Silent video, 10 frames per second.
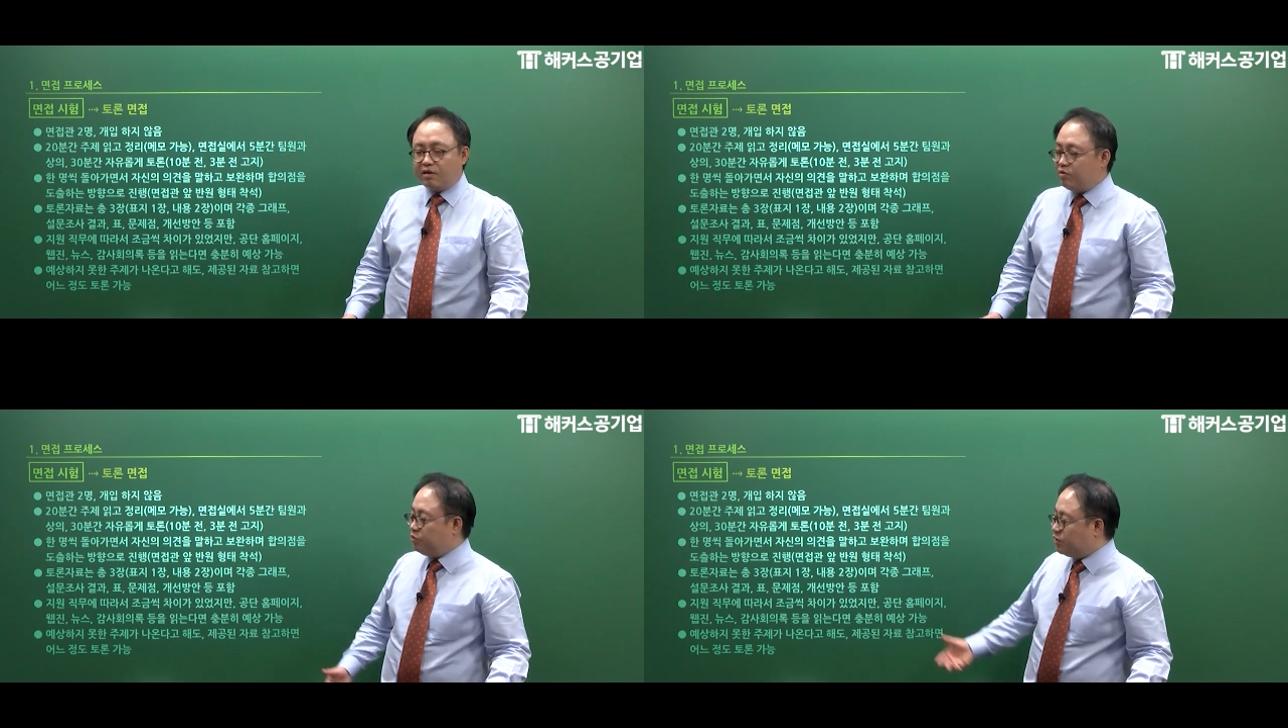
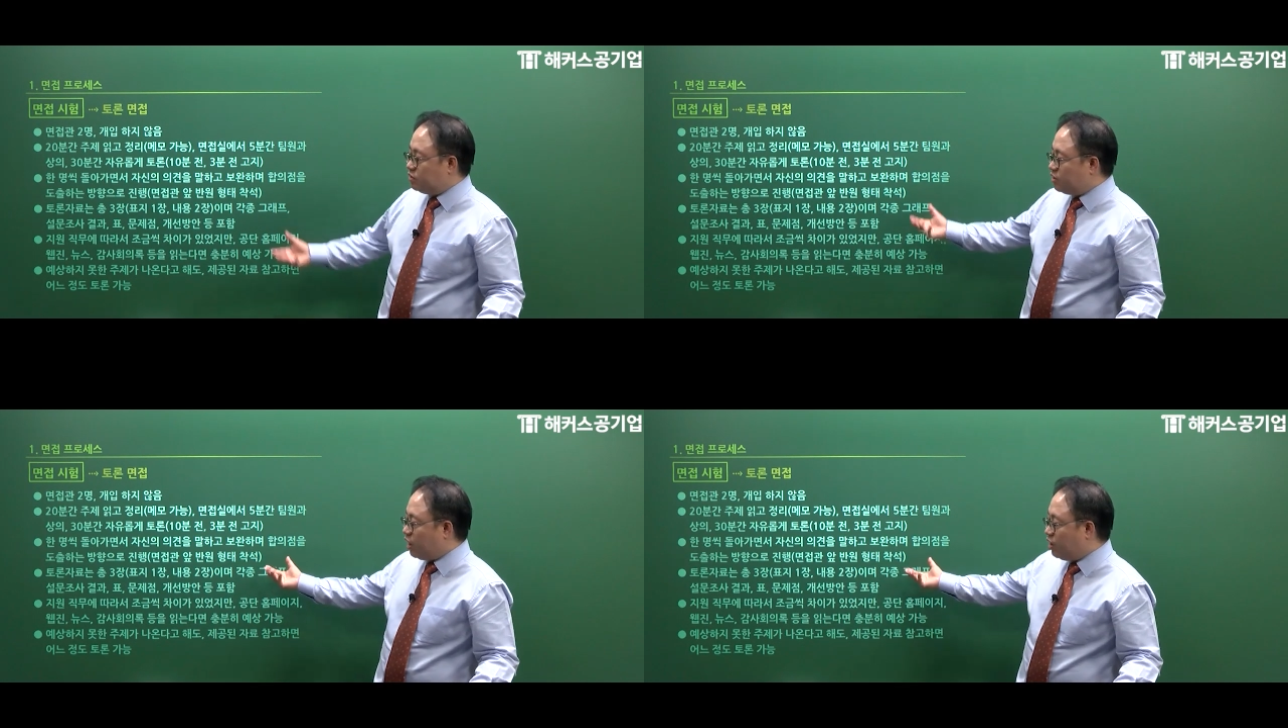
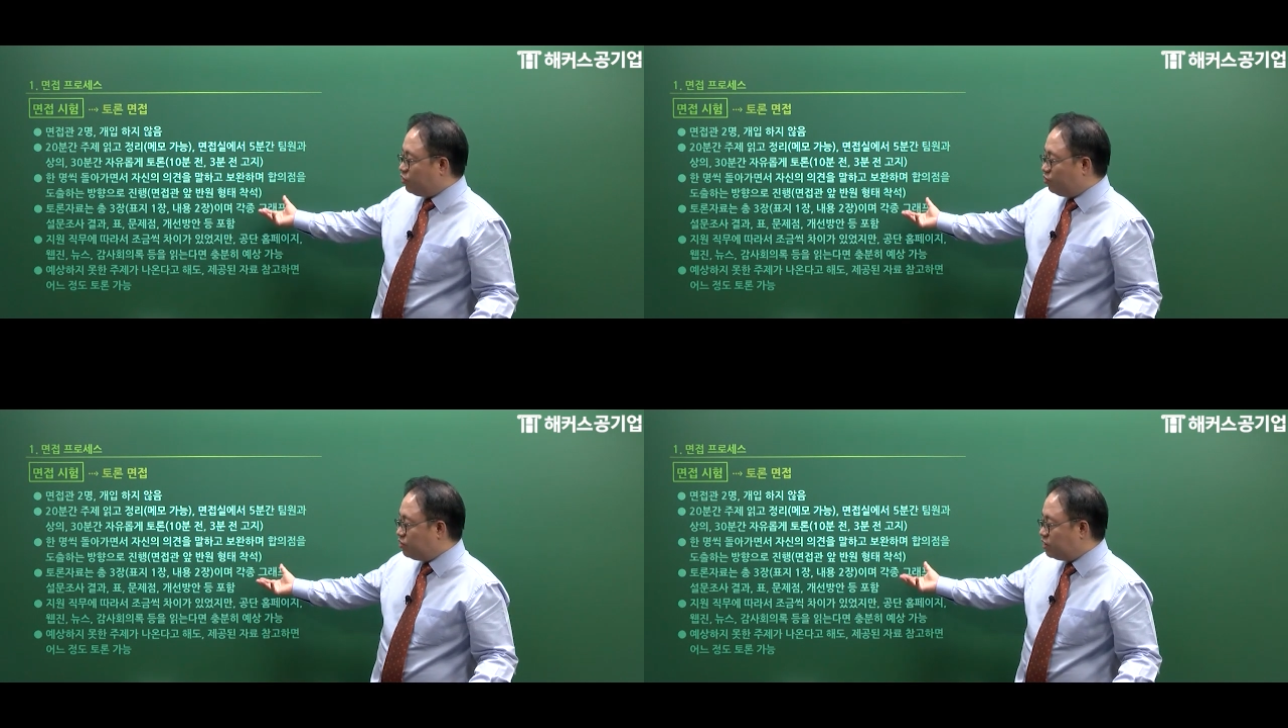그러면
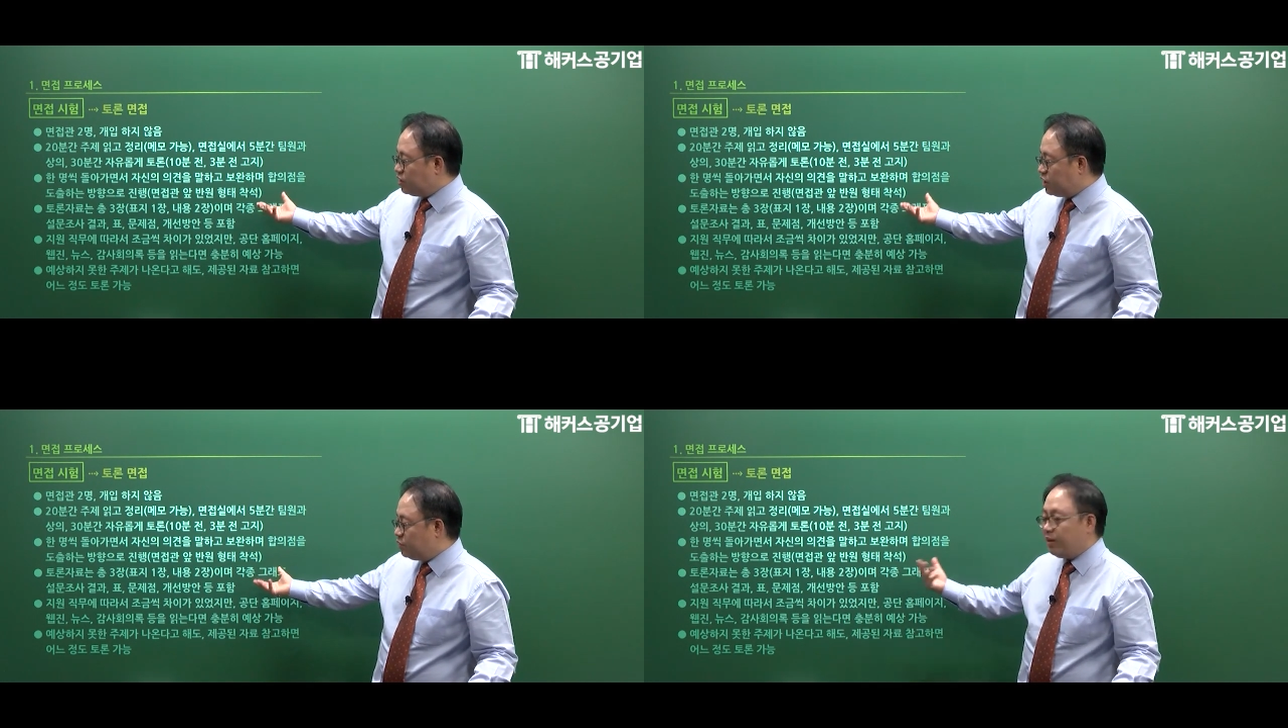
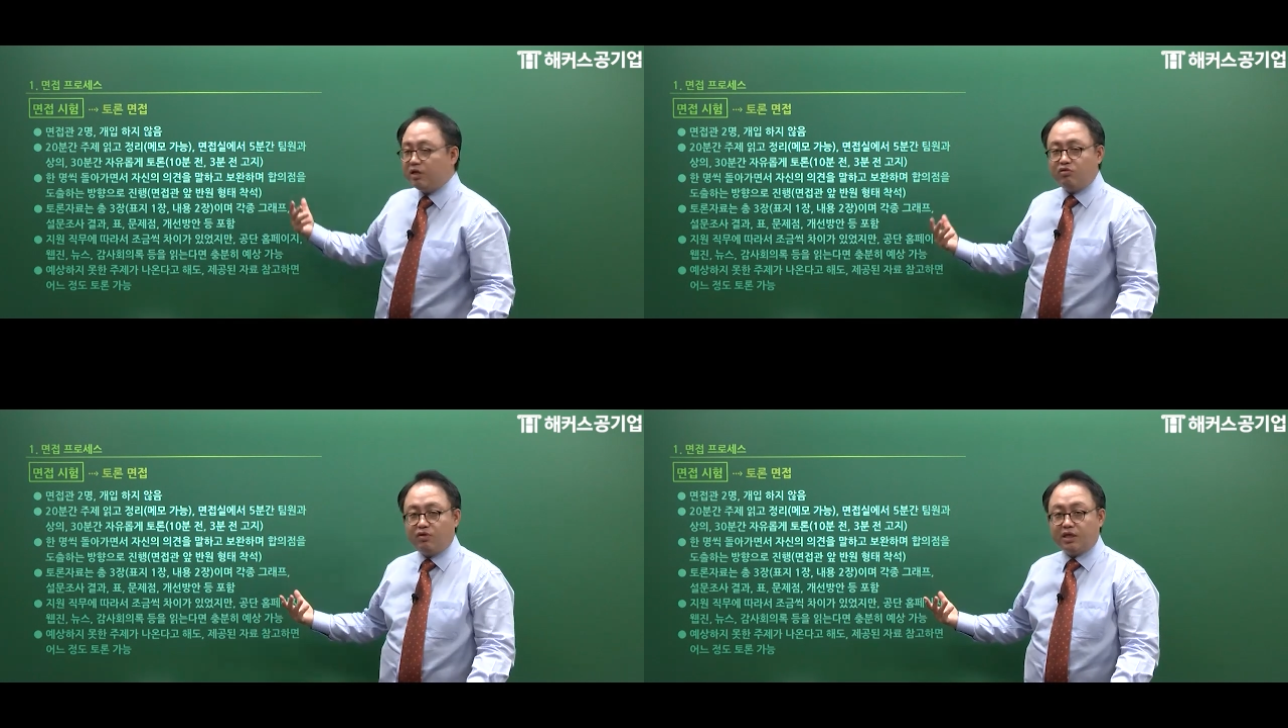내용을
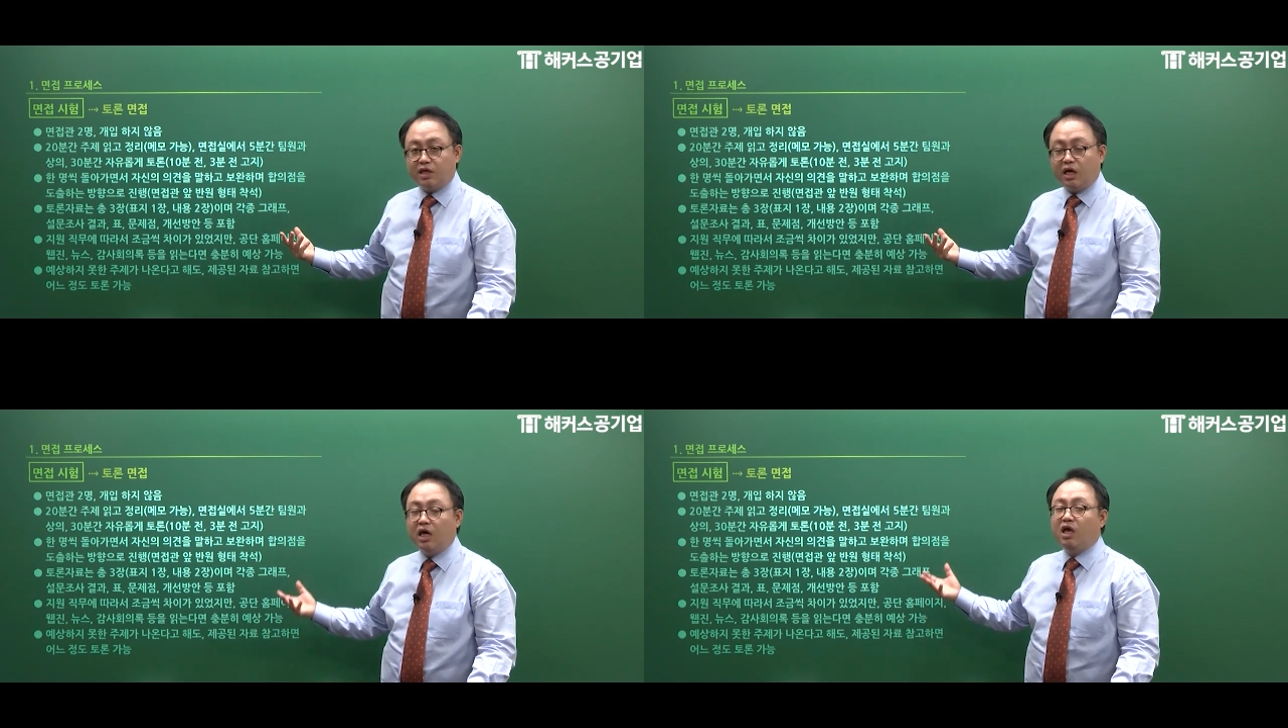기반으로
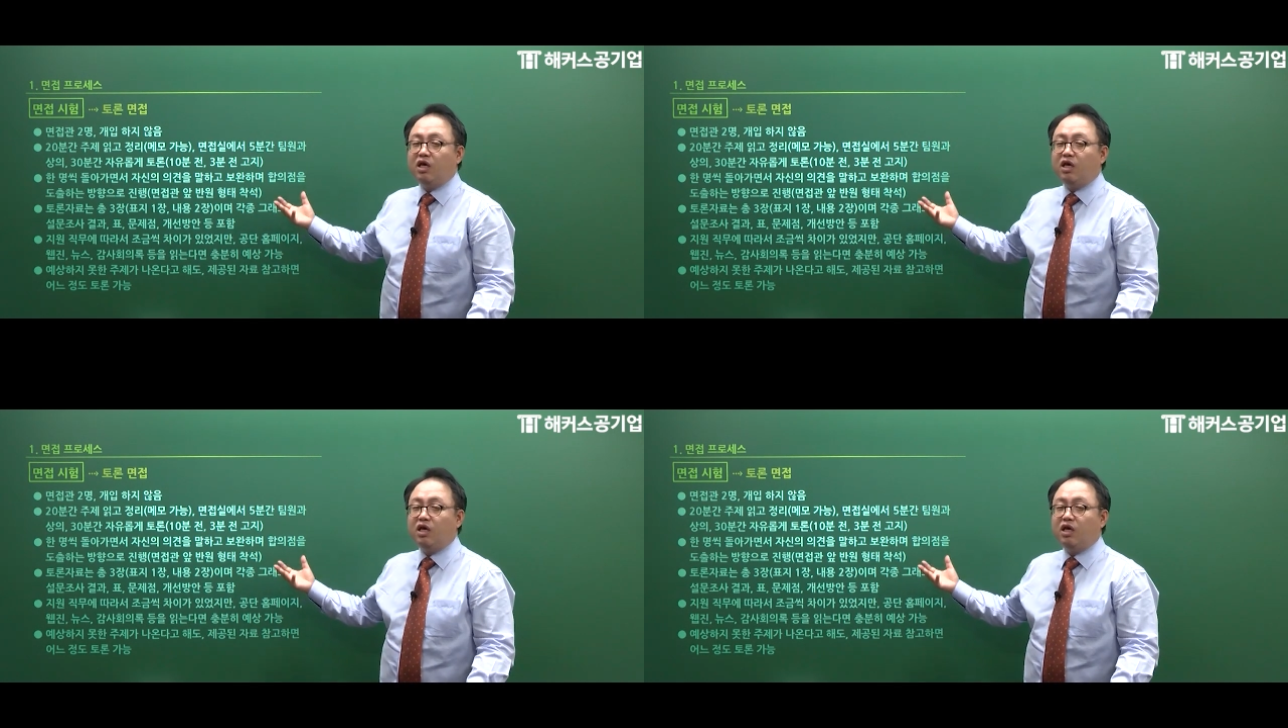하되